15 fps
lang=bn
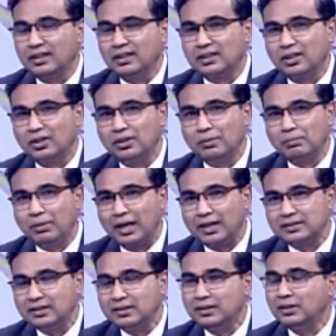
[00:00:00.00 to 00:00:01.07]
তাহলে
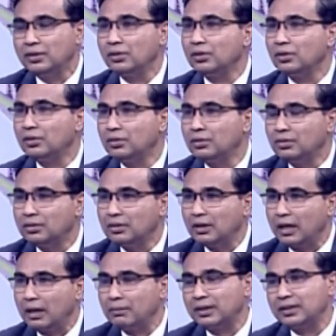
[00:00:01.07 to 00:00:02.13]
বাজেটই হলো
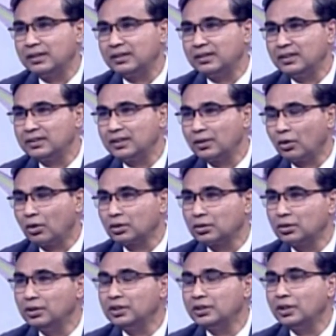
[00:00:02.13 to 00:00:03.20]
আমাদের দেশের
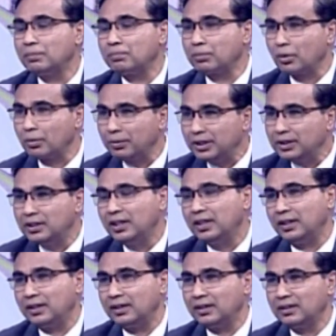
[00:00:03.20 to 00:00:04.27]
অর্থনীতির
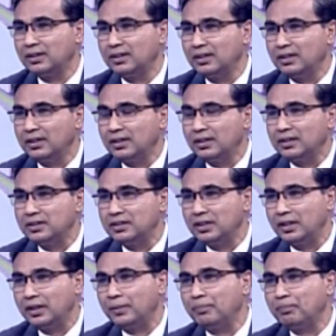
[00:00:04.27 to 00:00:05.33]
প্রবৃদ্ধির যে
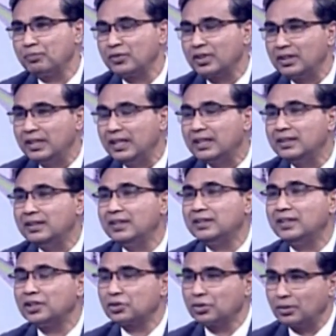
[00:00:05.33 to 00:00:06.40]
দিক
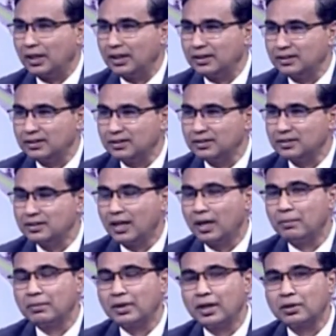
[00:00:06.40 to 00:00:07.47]
নির্দেশনা যে
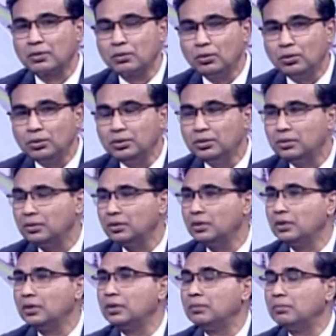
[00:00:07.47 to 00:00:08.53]
আমরা কোন
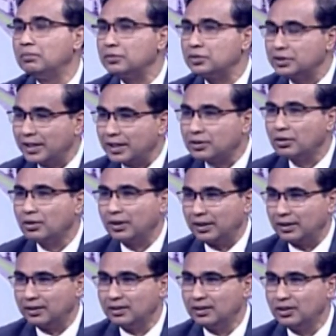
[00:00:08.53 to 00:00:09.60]
সেক্টরে
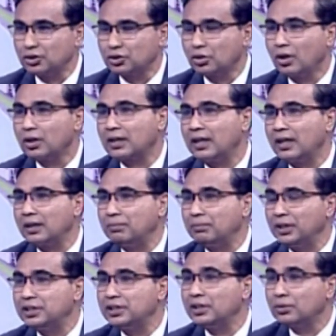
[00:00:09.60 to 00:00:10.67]
সরকার
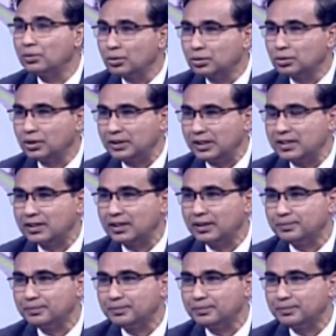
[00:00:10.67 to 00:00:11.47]
বেশি গুরুত্ব দিচ্ছে